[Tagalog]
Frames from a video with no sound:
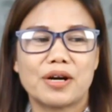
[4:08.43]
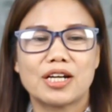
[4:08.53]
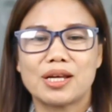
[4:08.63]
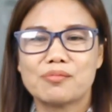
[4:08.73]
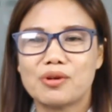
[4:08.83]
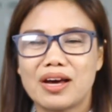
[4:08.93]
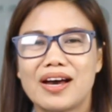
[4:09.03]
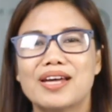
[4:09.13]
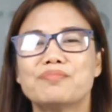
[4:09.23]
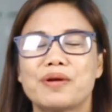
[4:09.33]
parting
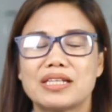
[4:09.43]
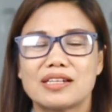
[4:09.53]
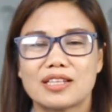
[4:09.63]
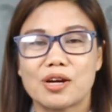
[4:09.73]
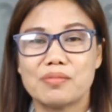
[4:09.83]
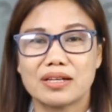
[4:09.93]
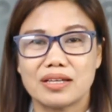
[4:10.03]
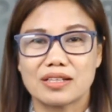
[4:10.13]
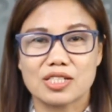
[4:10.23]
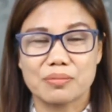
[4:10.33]
Bulacan, pwede na tayong
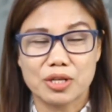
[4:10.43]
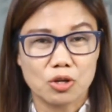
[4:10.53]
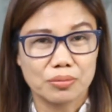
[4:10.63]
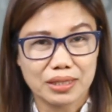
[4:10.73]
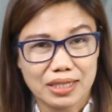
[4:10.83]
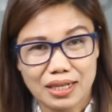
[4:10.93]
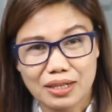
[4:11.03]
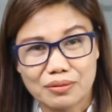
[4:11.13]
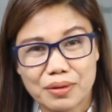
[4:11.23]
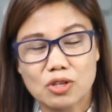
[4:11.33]
magkita sa Metro
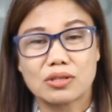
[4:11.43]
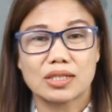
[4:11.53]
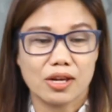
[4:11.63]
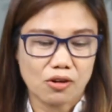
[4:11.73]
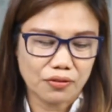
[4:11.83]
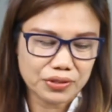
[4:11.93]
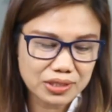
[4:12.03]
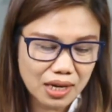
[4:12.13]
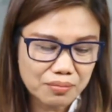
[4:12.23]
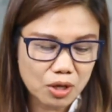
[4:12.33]
Manila. Meron na tayong
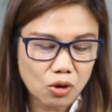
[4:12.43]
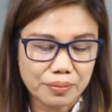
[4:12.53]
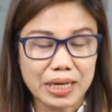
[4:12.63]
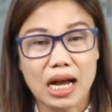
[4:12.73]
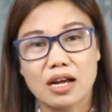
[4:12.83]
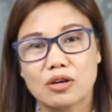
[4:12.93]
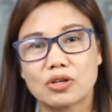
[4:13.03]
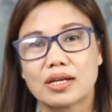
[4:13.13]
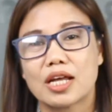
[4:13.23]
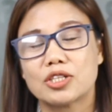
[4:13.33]
office dyan, meron kaming araw
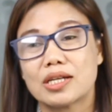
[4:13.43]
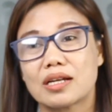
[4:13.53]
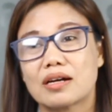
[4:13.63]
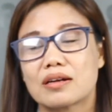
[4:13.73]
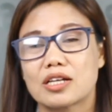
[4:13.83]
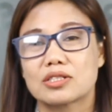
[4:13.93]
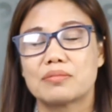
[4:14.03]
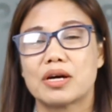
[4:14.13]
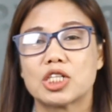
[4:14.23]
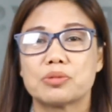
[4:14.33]
na nandyan ang
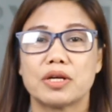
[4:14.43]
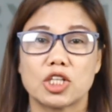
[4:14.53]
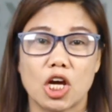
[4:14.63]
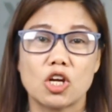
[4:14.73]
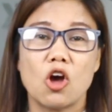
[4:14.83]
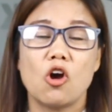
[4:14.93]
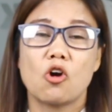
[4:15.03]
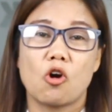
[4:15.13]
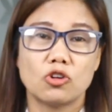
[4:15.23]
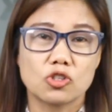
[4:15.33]
Rockstar Management and
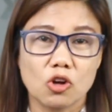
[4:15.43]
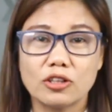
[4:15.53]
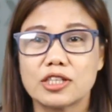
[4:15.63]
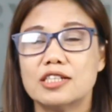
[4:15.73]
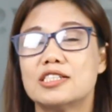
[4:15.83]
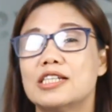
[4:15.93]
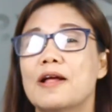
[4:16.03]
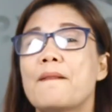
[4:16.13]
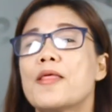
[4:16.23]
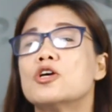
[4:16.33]

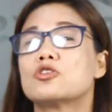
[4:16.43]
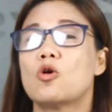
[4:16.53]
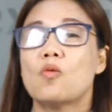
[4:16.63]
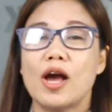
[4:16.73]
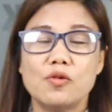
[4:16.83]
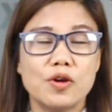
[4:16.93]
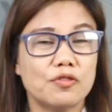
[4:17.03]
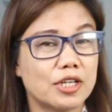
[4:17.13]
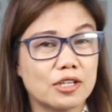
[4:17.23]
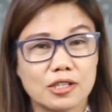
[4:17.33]
Consultancy. So, while we
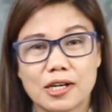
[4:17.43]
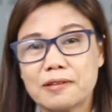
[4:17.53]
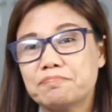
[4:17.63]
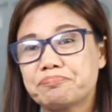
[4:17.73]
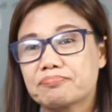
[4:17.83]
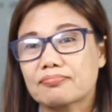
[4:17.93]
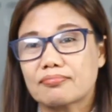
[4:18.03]
were there,